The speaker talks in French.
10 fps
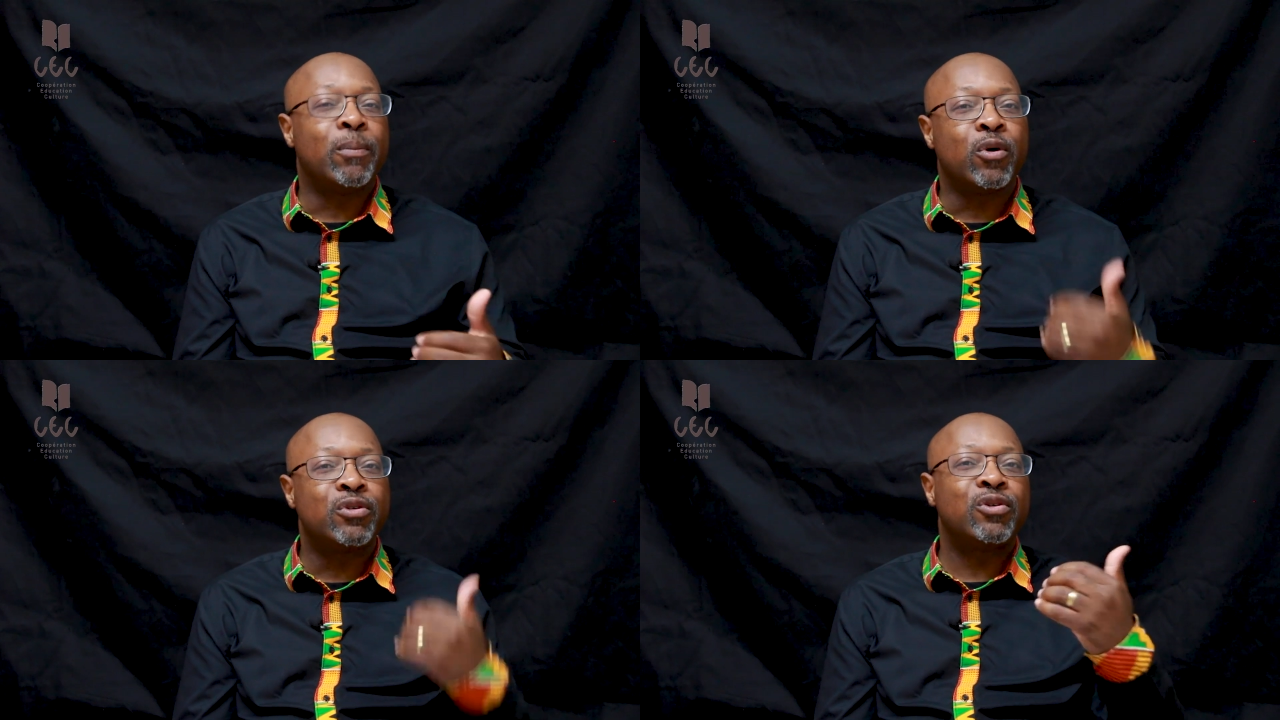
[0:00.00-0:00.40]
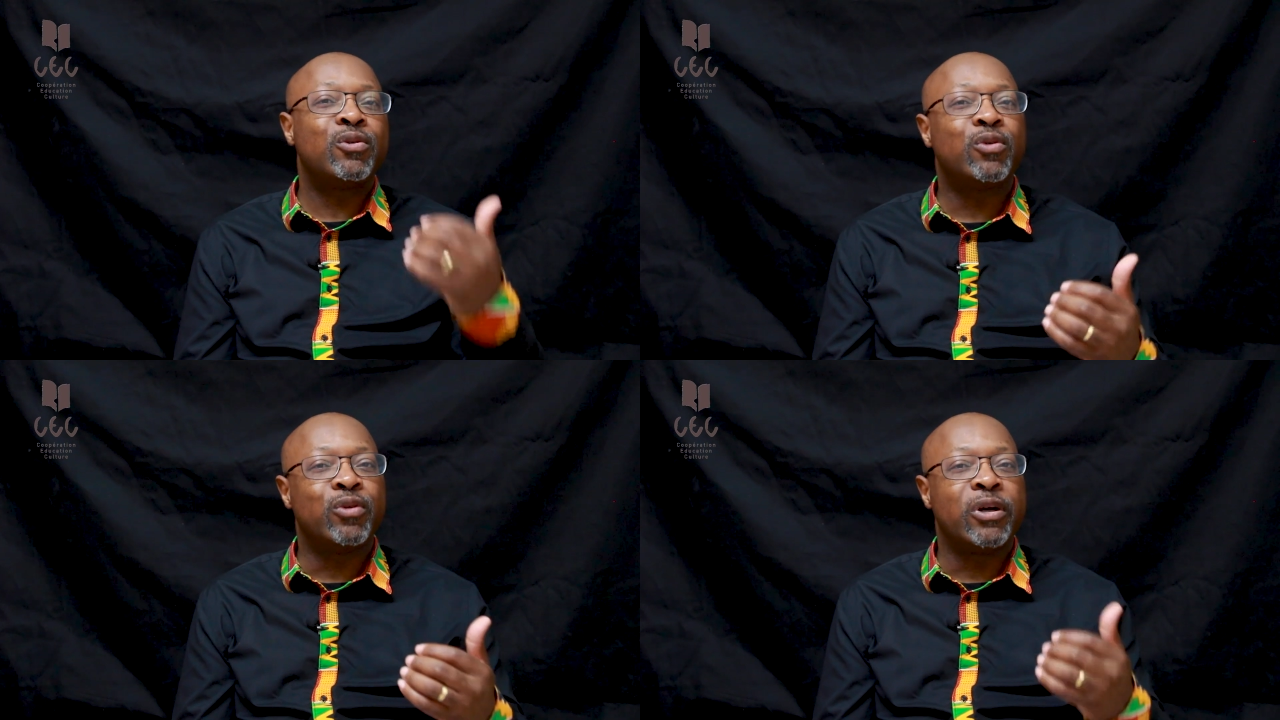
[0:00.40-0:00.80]

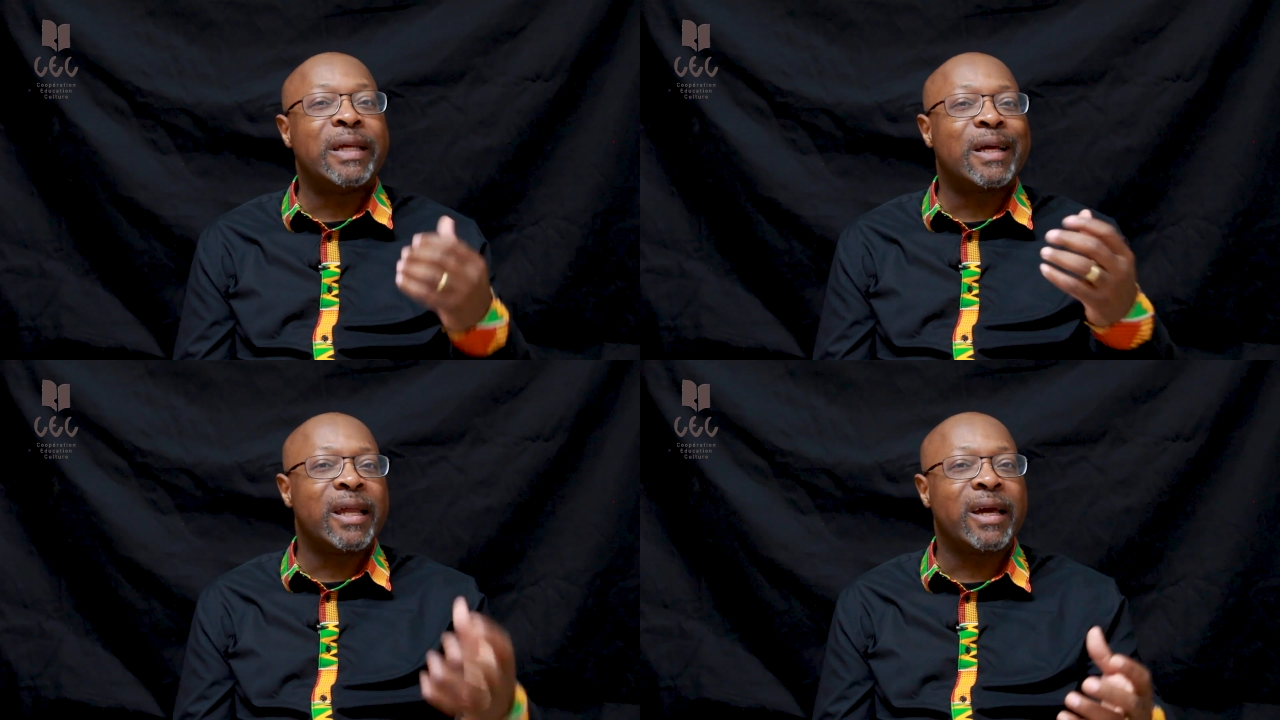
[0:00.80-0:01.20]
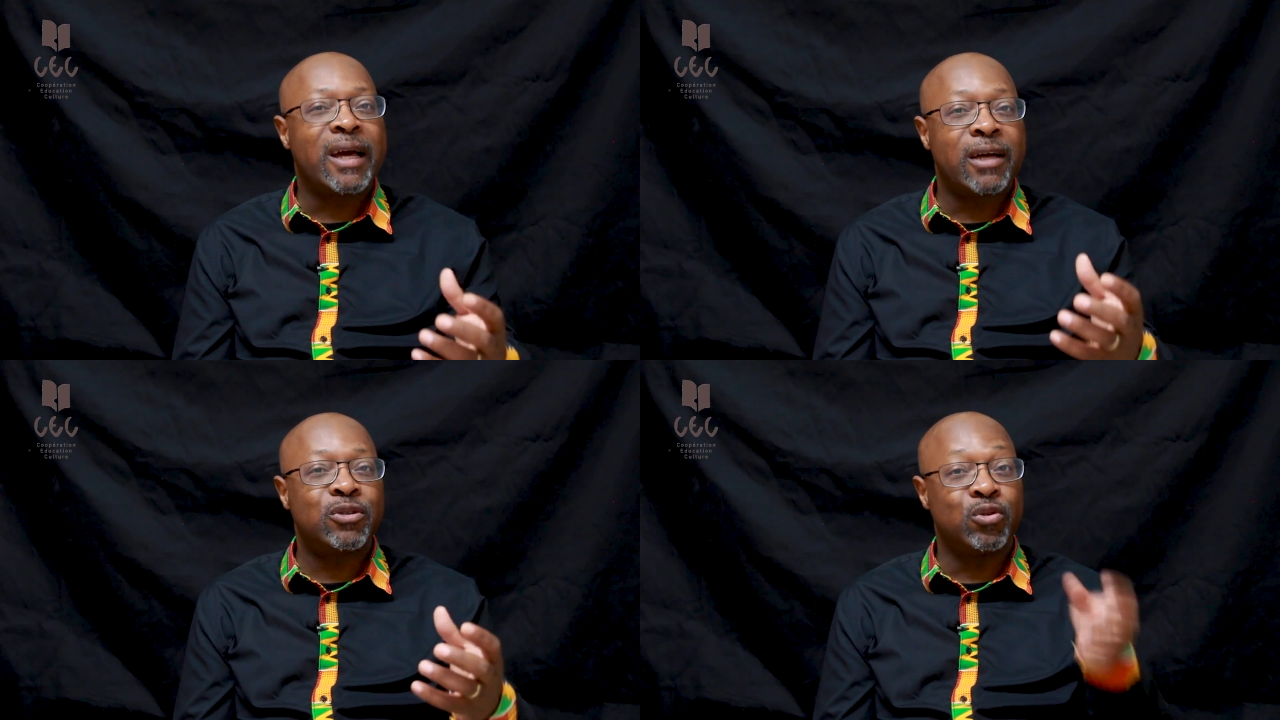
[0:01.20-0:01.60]
apportions un
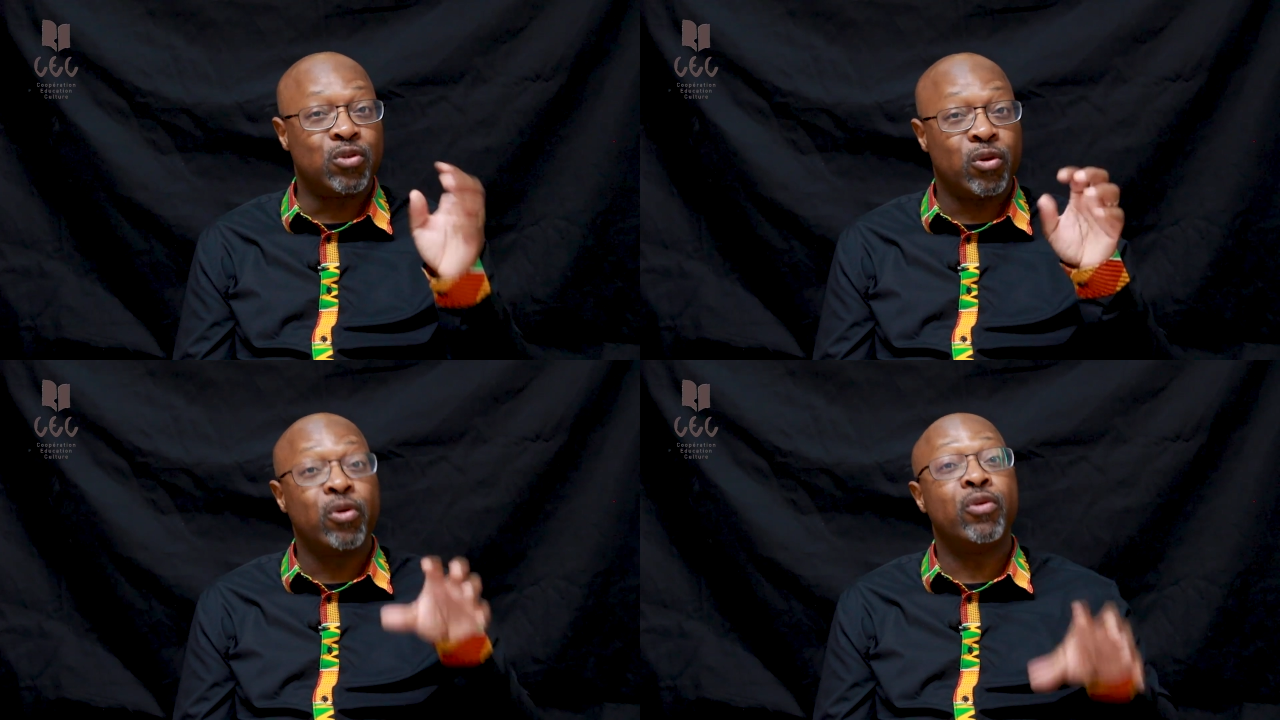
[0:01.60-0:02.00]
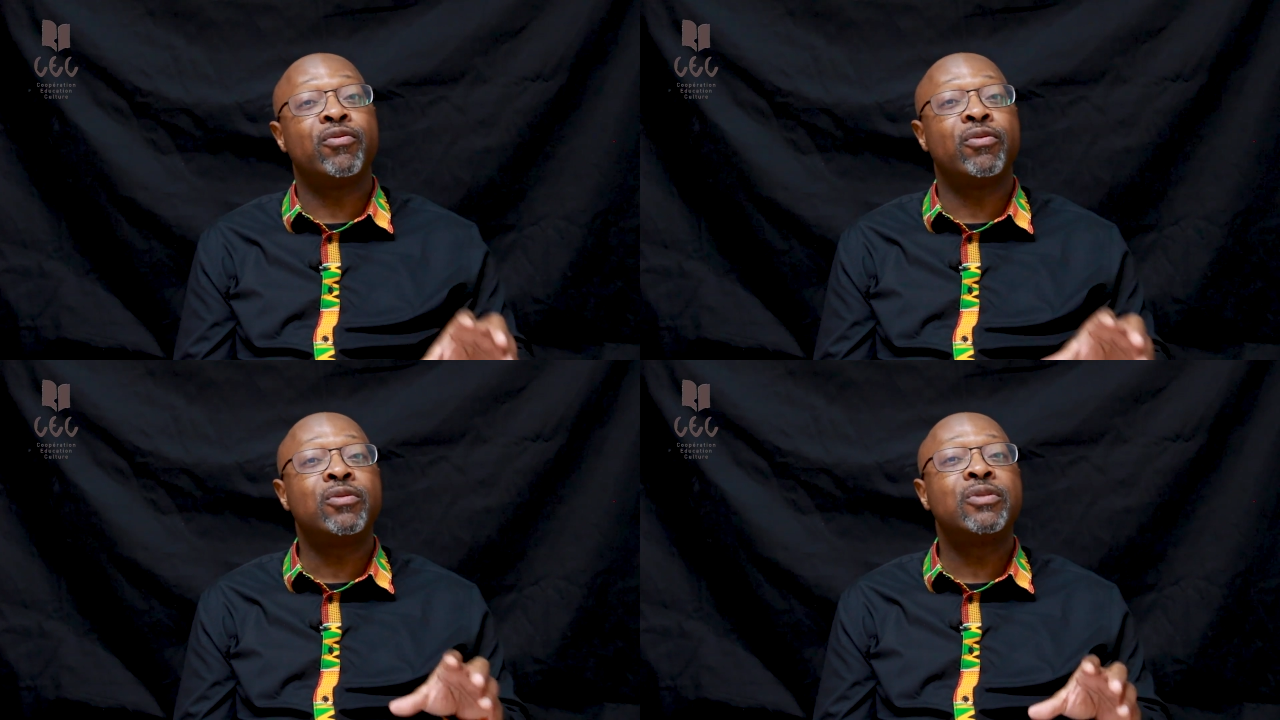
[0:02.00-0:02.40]
éclairage sur ce qu'eux
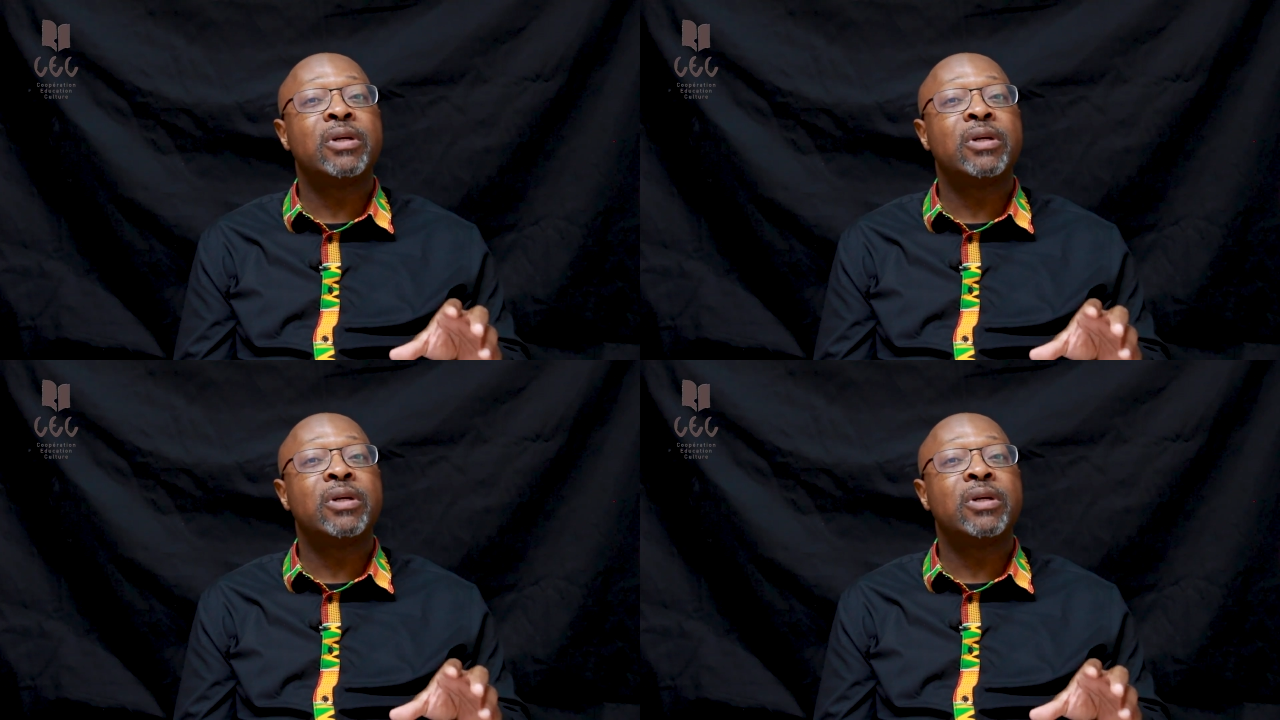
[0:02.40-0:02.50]
font,